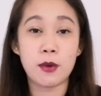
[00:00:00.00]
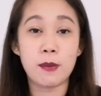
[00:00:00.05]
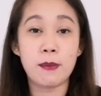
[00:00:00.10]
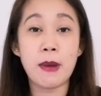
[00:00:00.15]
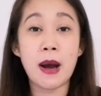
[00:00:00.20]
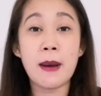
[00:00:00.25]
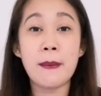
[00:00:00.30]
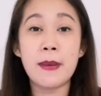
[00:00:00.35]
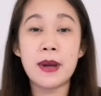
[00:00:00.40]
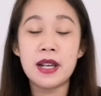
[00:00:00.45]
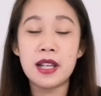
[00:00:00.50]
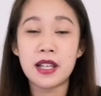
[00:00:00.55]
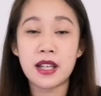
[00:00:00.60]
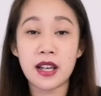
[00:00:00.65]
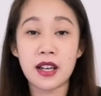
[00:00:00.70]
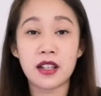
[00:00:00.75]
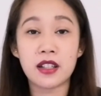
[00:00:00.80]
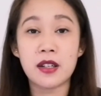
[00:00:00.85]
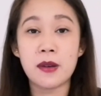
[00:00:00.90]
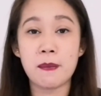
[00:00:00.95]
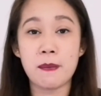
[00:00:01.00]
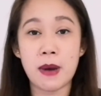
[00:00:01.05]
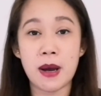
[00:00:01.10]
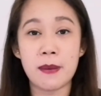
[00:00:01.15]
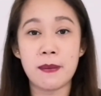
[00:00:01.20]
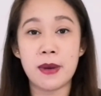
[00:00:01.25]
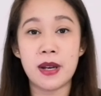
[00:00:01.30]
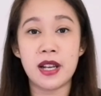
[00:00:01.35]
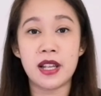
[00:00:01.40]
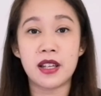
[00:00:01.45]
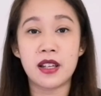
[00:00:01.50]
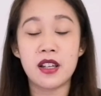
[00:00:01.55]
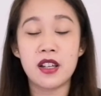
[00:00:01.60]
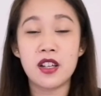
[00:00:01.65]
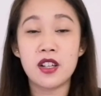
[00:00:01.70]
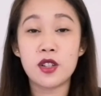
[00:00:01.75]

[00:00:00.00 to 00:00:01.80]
mo, babalik ka lang ng babalik